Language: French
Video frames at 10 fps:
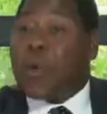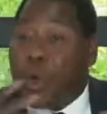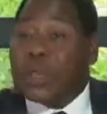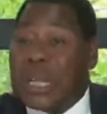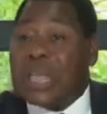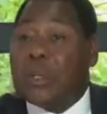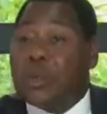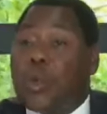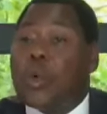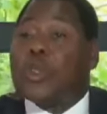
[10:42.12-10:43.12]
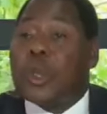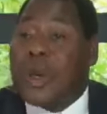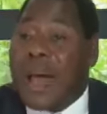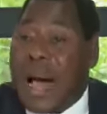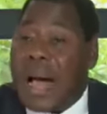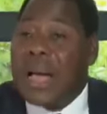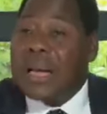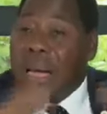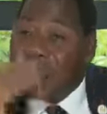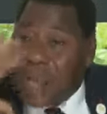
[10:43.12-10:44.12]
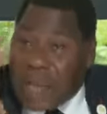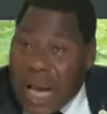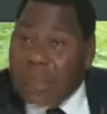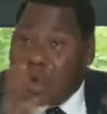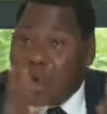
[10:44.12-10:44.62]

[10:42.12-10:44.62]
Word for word: conscience de tout cela dans un cadre